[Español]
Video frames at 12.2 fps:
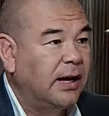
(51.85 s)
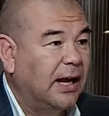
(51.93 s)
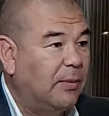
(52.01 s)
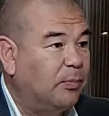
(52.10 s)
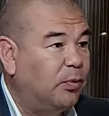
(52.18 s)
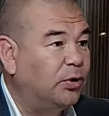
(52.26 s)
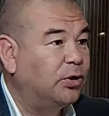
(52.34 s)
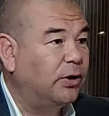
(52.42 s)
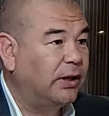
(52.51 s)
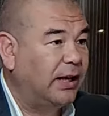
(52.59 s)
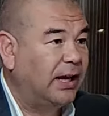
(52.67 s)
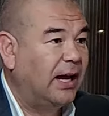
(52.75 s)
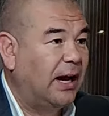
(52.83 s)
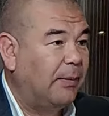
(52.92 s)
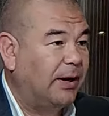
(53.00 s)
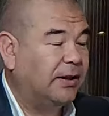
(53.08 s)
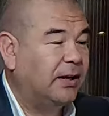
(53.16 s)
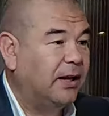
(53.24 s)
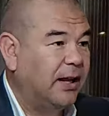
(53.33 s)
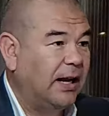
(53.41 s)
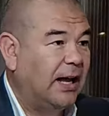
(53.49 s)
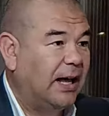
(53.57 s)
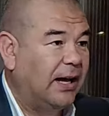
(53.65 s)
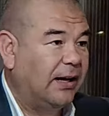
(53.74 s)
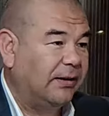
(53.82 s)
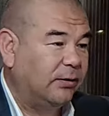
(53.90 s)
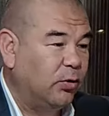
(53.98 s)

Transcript: El punto es que a partir de la